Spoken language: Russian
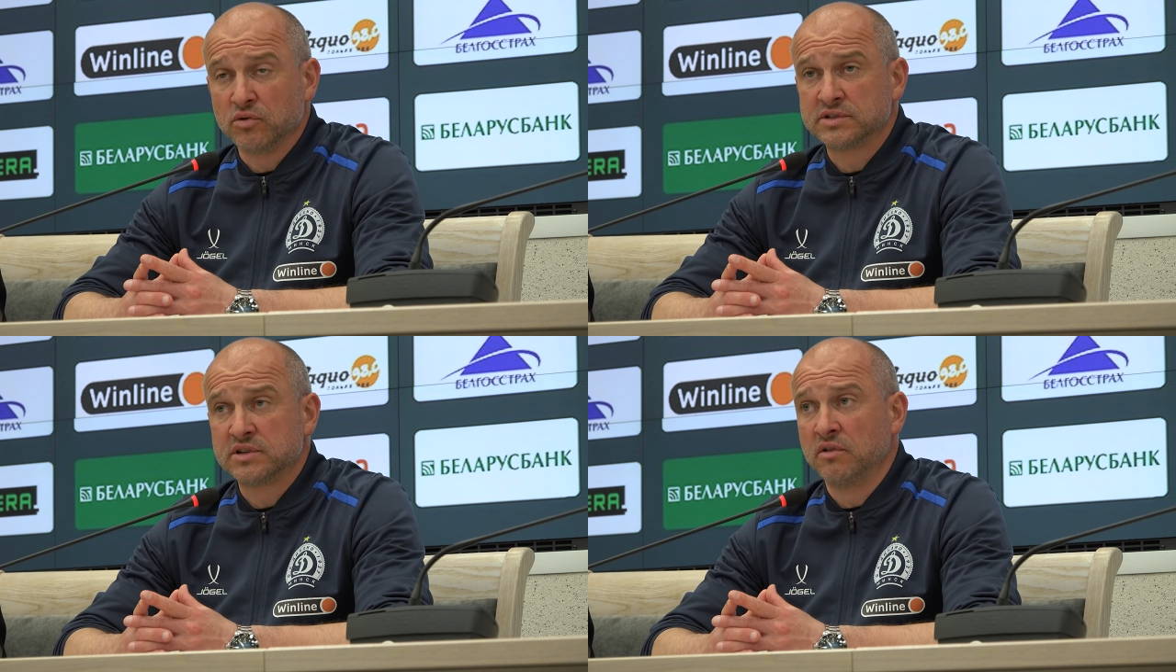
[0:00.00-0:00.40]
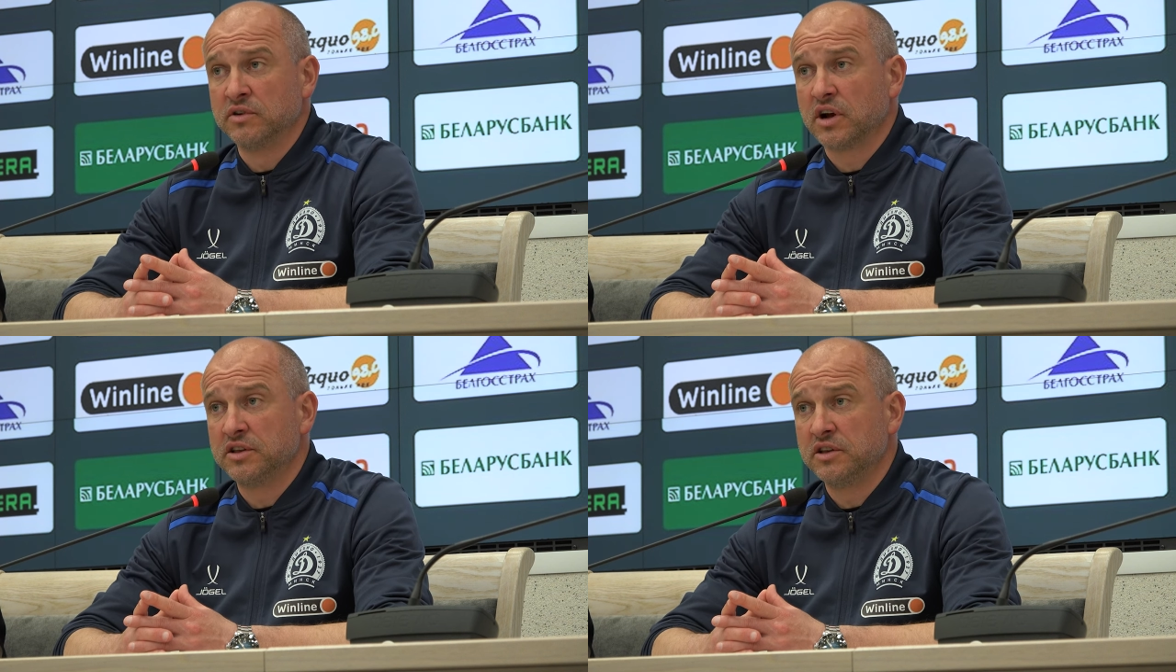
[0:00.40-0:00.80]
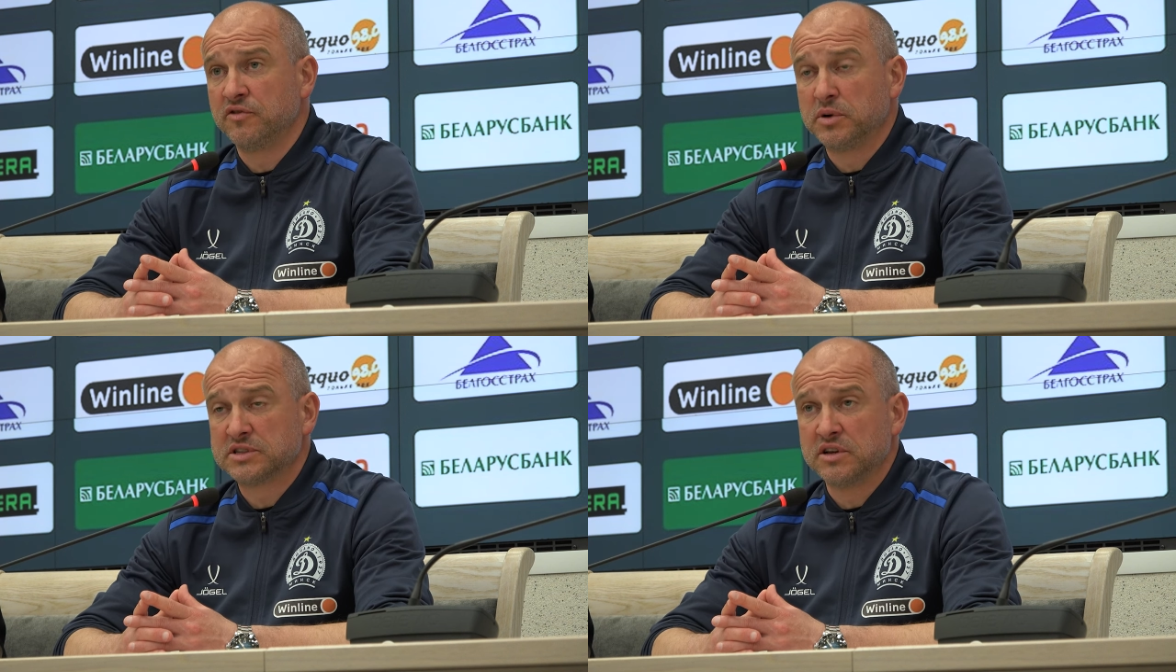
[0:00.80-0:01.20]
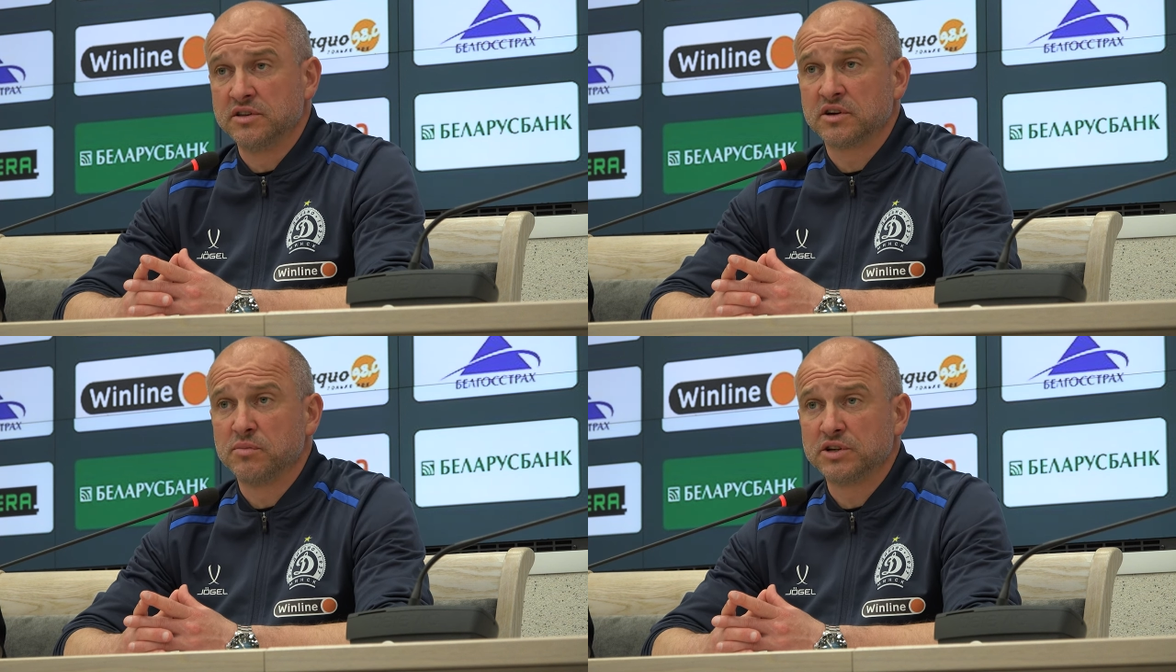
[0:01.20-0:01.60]
Он стал выходить в
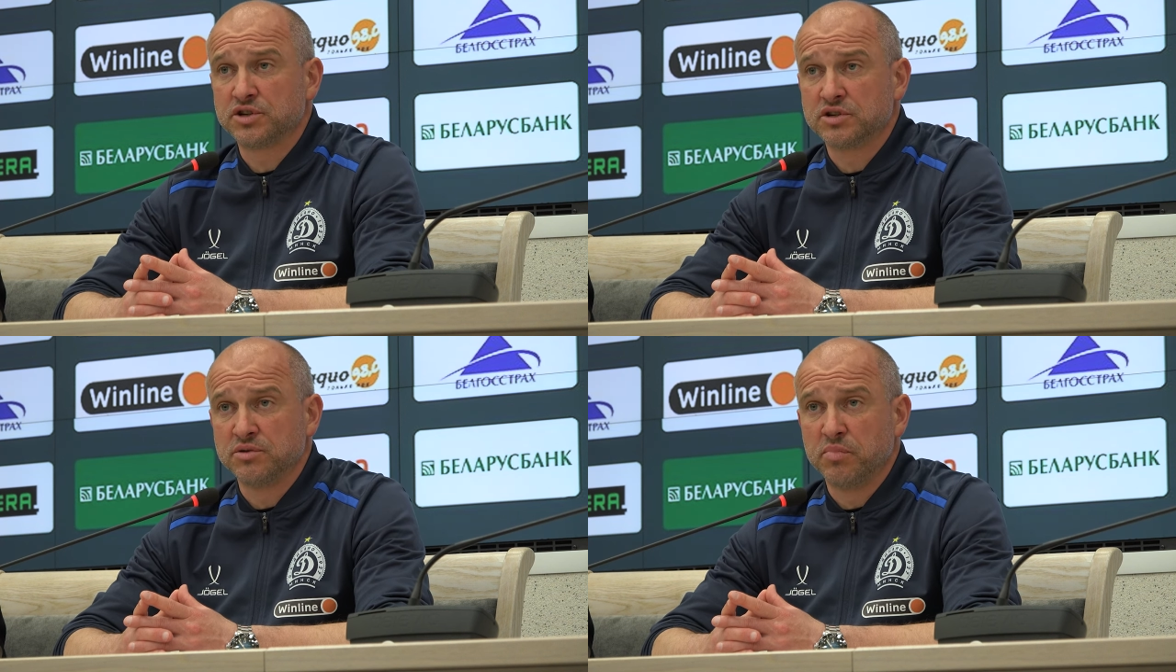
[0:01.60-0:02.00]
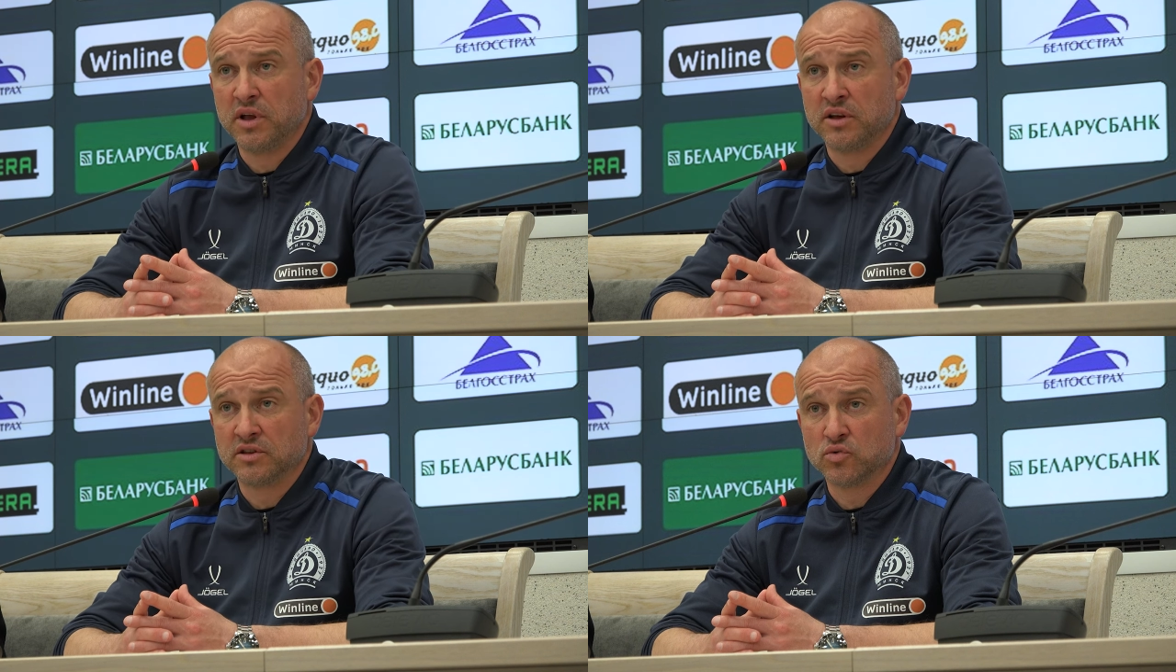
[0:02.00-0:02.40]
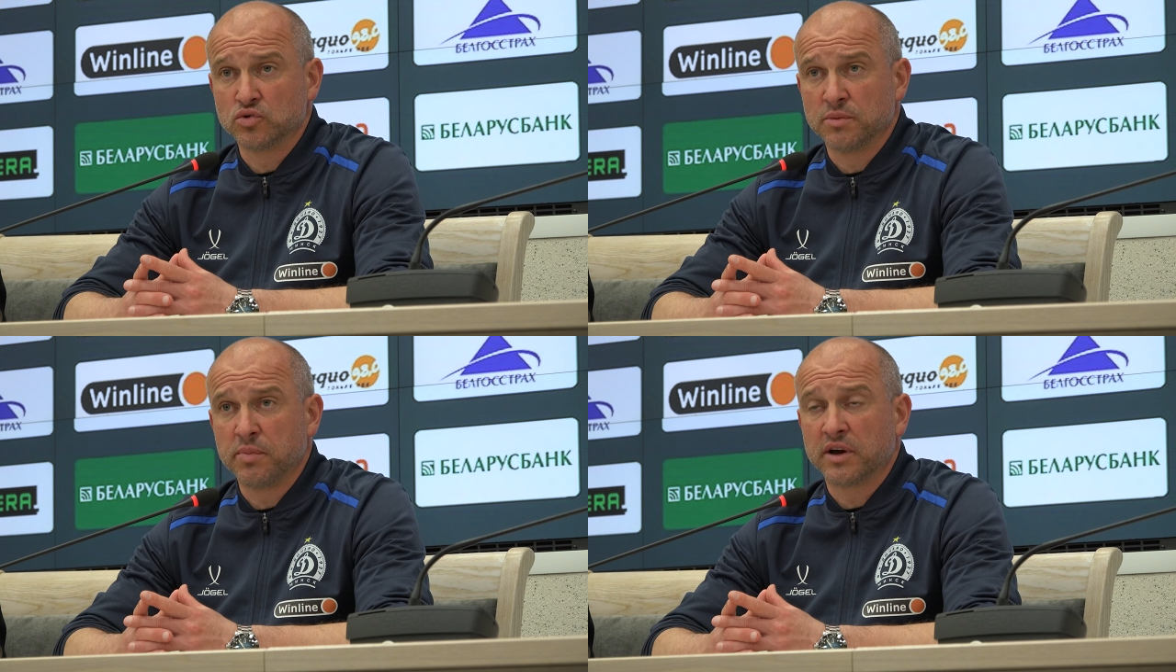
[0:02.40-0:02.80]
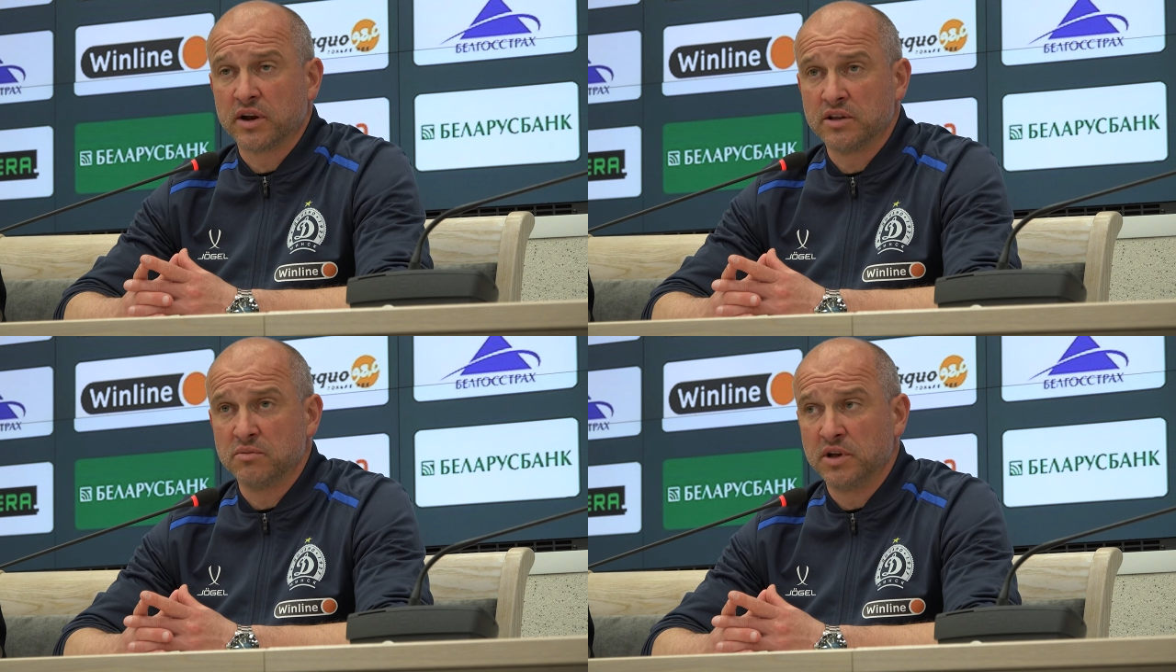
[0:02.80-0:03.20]
последних матчах чемпионата уже, по
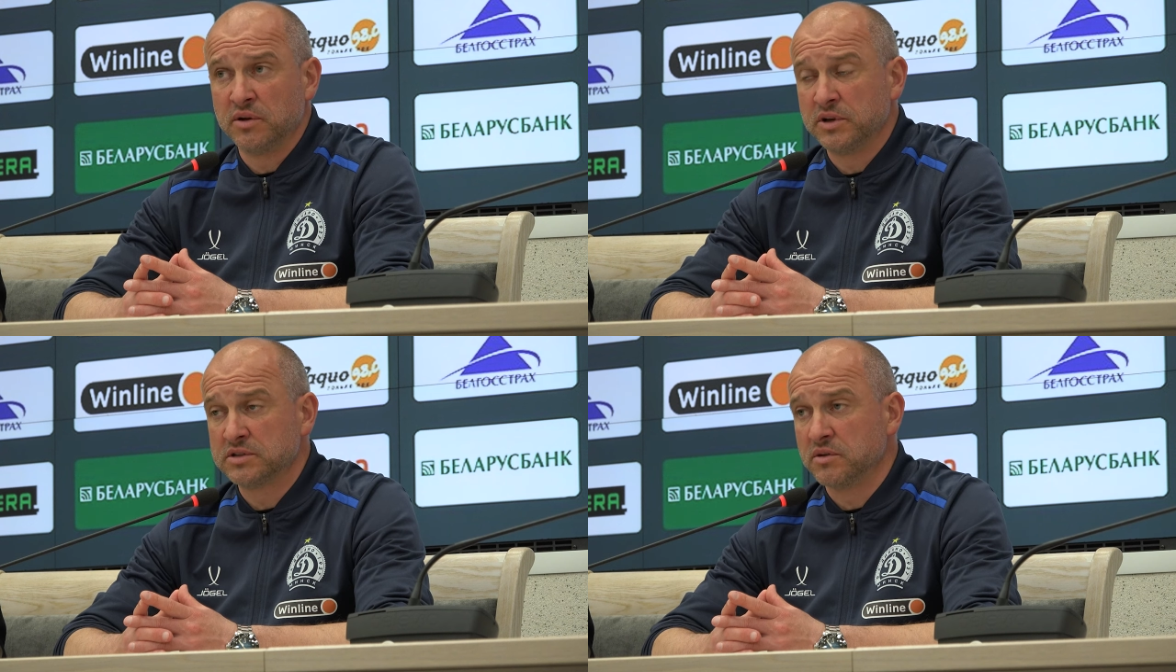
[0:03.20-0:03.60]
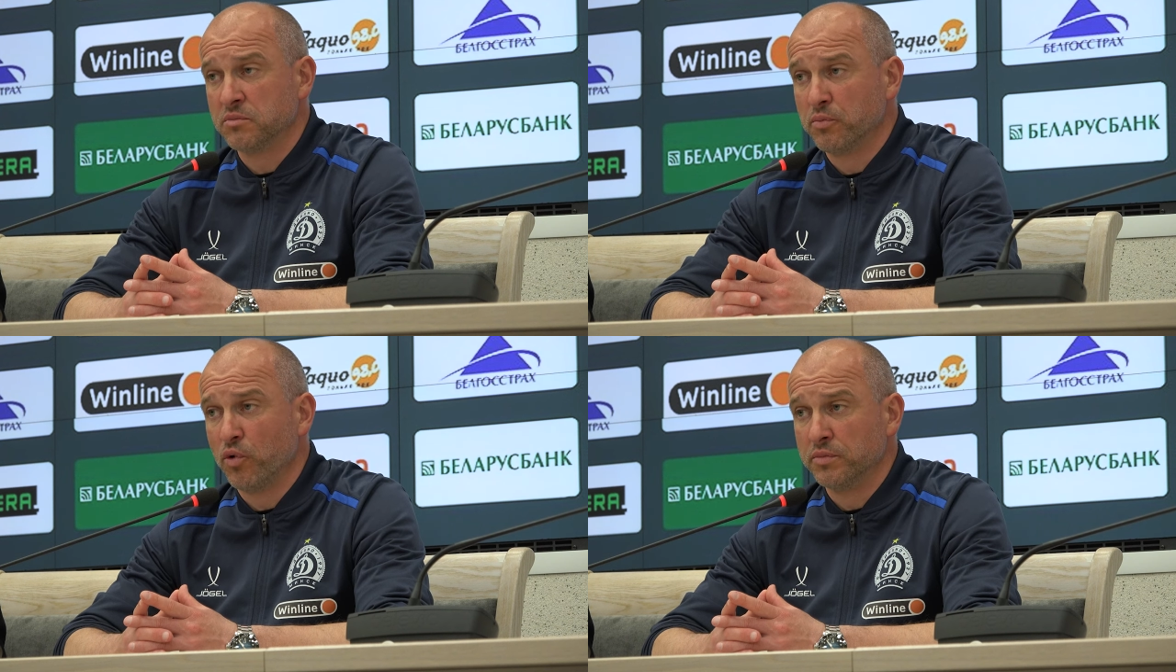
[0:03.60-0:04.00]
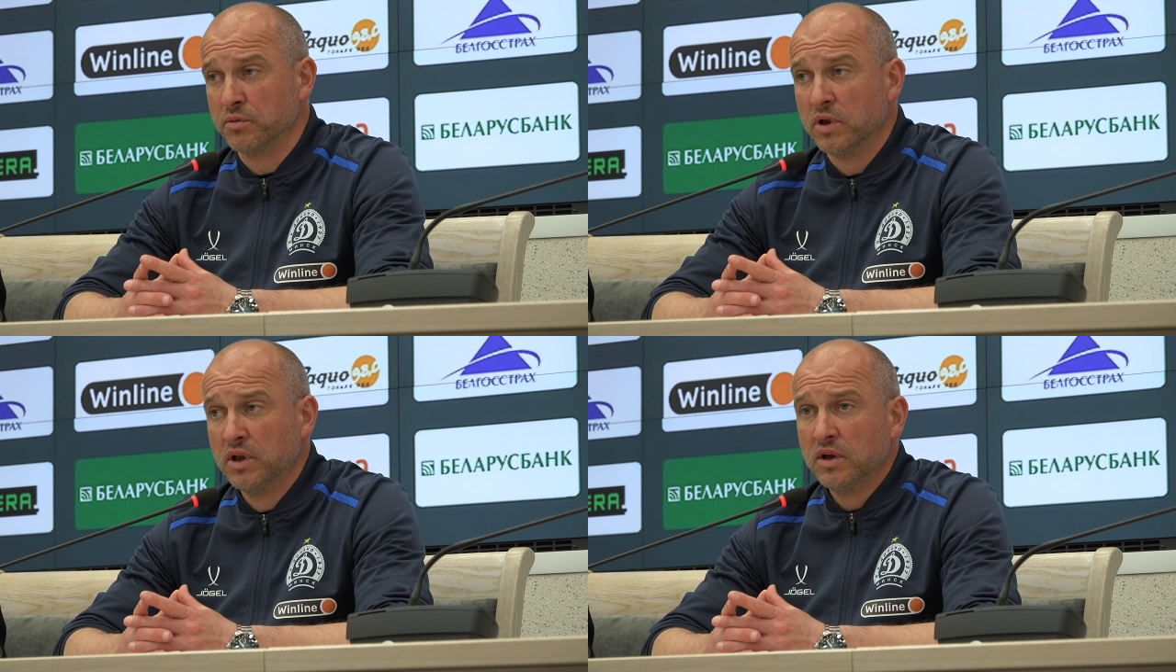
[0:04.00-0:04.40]
крайней мере, если мы помним,